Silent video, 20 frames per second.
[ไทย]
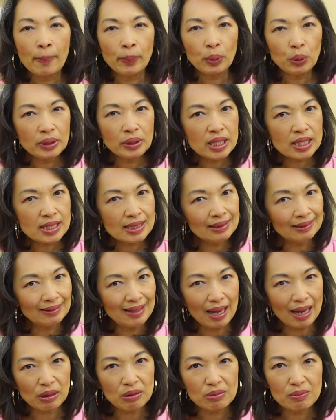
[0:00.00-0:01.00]
พูดในสื่อ
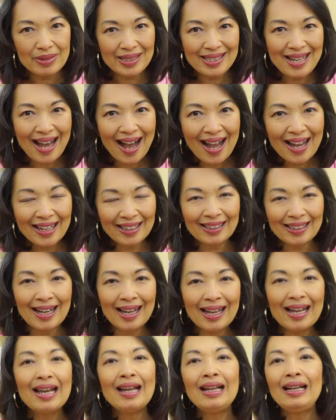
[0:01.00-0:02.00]
หลักไม่ได้นะ
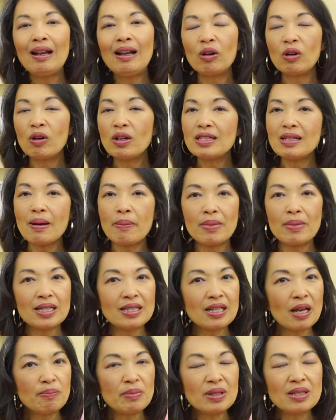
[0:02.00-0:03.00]
คะแล้วก็จะไม่
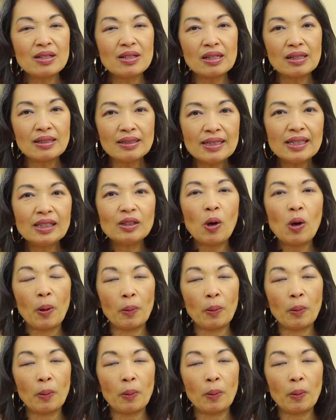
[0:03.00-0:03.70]
ใช่เป็นเรื่องข